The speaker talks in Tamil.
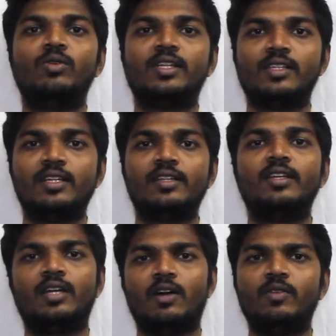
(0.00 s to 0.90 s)

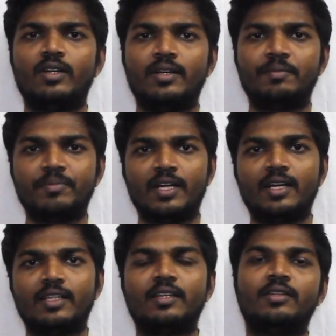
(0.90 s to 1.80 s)
உள்ளத்திலிருந்து அவர்
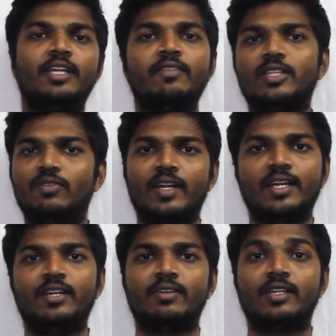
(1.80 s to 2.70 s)
அந்த தெய்வத்தை
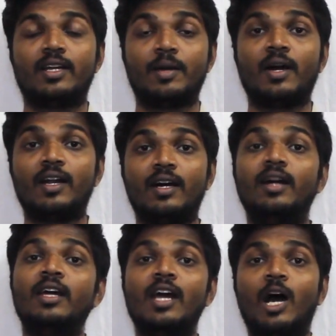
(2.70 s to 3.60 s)
வணங்கிட்டு வந்தாராம்
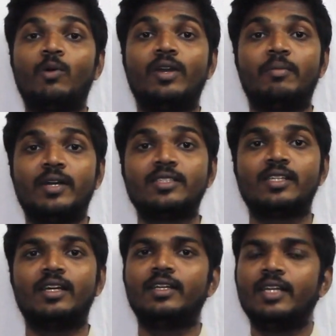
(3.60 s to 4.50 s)
ஆனால் அவருடைய
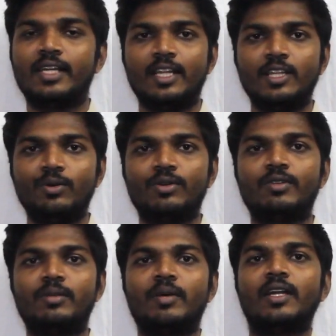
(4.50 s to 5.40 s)
மனசில் எந்த ஒரு
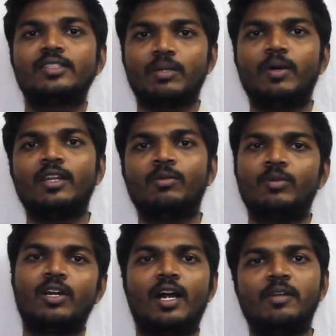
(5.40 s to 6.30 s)
விதமான
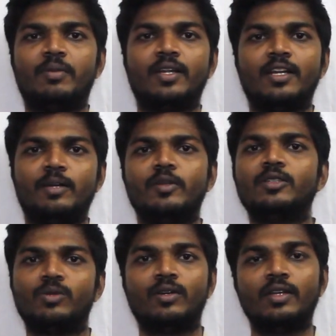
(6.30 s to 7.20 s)
சமாதானமும் காணப்படலை
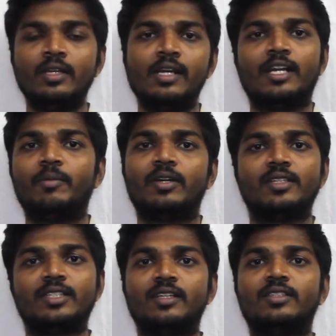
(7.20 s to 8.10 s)
அப்படின்னு சொல்லிட்டு நமக்கு
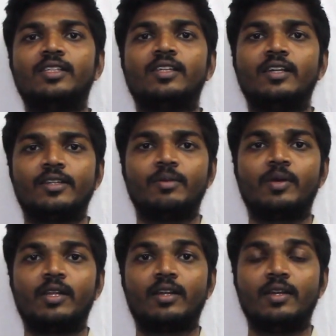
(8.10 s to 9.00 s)
சரித்திரத்தில்
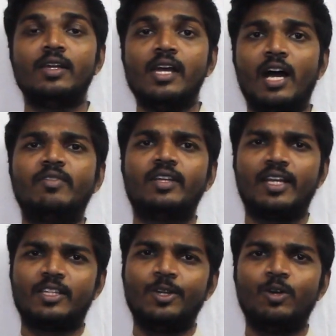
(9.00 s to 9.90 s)
எழுதப்பட்டிருக்கு அவர்
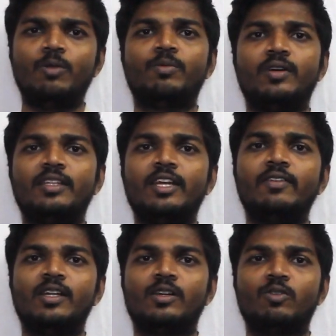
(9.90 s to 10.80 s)
எத்தனையோ
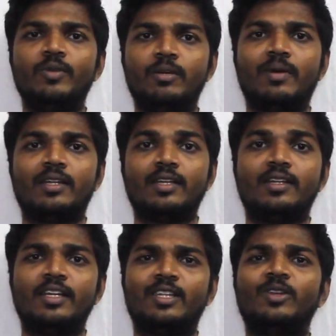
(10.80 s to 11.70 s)
தெய்வங்களை கும்பிட்டு
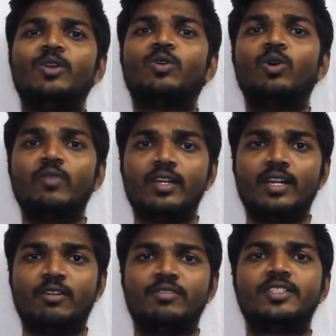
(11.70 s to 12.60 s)
பார்த்தாரு எத்தனையோ
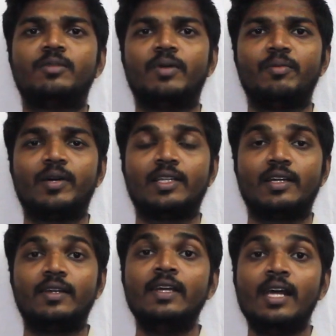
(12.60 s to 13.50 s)
கோவில்களை அவர் விசிட் பண்ணி
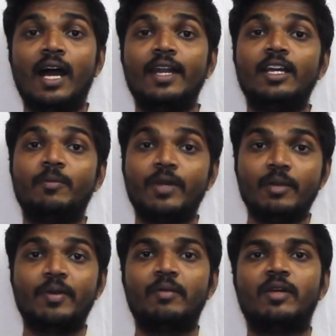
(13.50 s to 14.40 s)
பார்த்தாரு அநேக
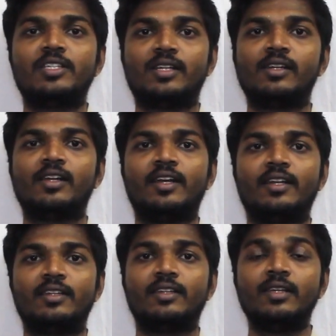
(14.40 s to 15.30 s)
பெரிய பெரிய மனுஷர்கள் கிட்ட
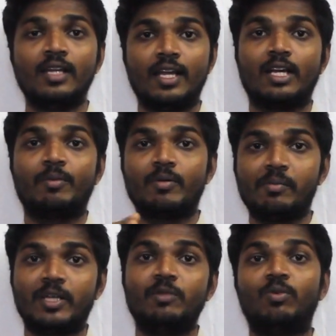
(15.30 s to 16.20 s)
இருந்து அதுக்கப்புறமா
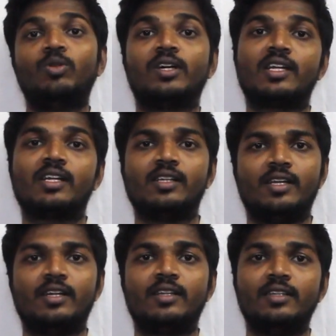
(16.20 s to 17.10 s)
மத போதகர்கள்
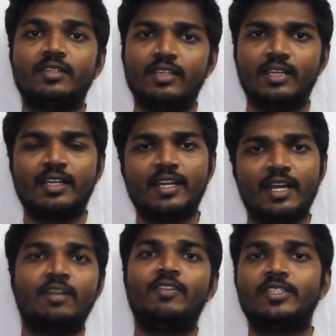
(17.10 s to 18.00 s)
கிட்ட இருந்து நிறைய
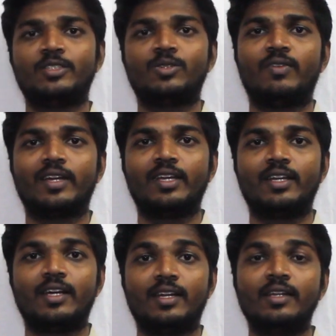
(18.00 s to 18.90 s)
அட்வைசஸும்
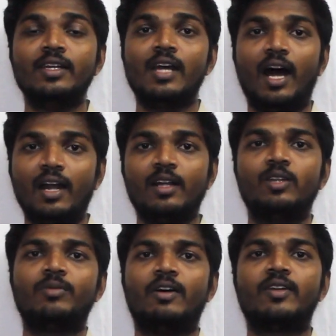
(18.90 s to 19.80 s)
வாங்கிக்கிட்டாரு
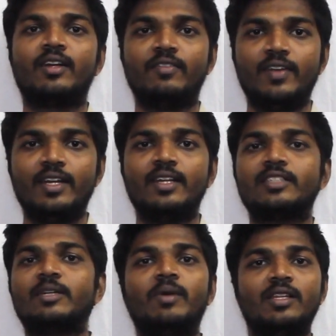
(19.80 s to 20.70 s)
ஆனாலும் அவருக்கு வேண்டிய
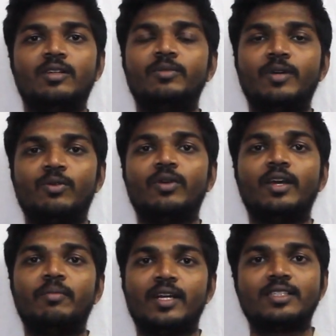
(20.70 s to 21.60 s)
சமாதானம்
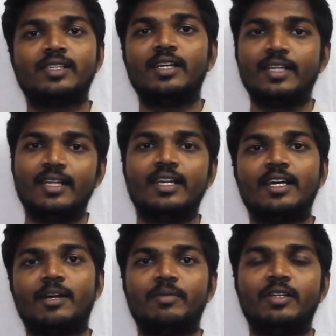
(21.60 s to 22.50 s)
அவருடைய மனசில்
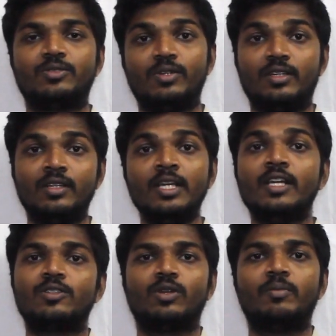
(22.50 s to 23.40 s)
இல்லை அப்படின்னு சொல்லிட்டு
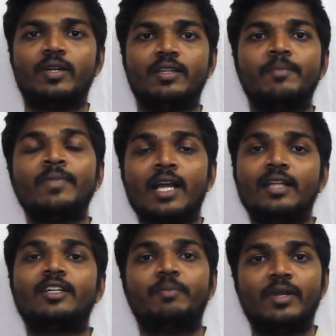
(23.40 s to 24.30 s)
சொல்லப்படுது
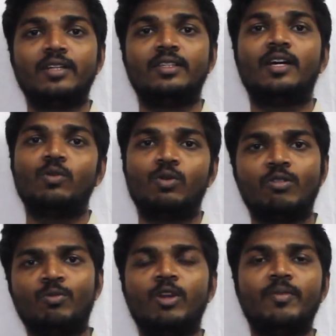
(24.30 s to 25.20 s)
அதுக்கு பிறகு தான் ஒரு
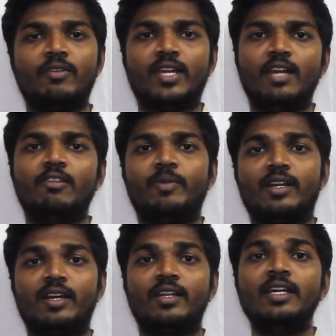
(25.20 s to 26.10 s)
ஒரு மூலயமா அவர்
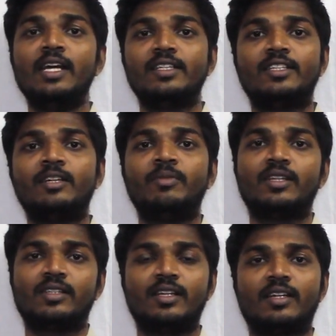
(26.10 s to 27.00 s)
கேள்விப்படுறாரு
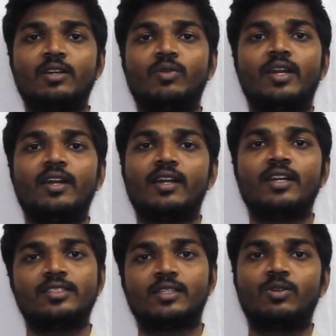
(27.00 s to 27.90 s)
சிதம்பரத்தில் இருக்கக்கூடிய
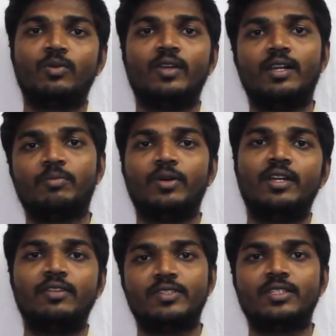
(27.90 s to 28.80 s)
நடராசர் கோவிலில்
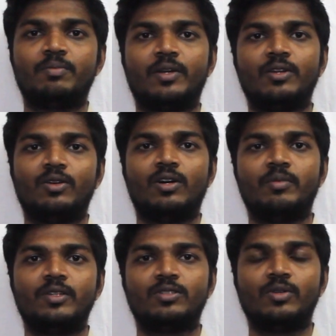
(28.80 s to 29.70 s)
போயிட்டு விசிட் பண்ணணும்
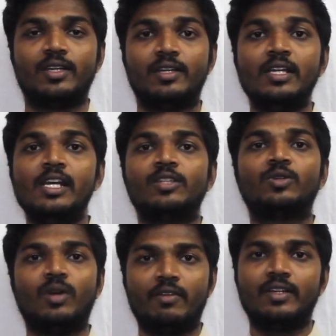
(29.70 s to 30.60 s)
அப்படின்னு சொல்லிட்டு
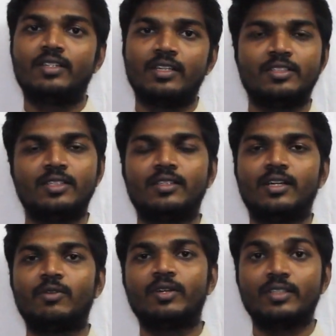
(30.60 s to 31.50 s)
ஸோ அவர் திருச்சி
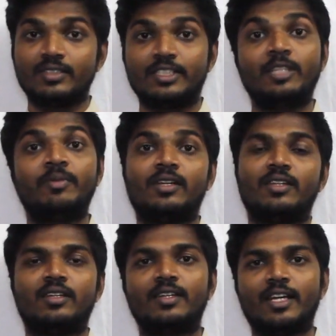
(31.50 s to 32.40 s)
அவர்
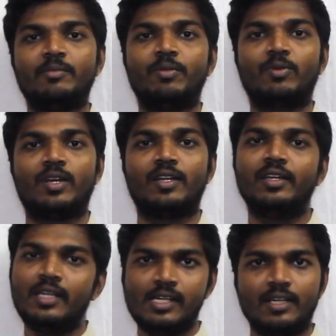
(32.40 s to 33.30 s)
சிதம்பரத்துக்கு கிளம்பி
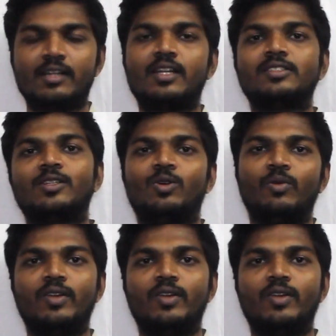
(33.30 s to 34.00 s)
போறாரு நடராசர்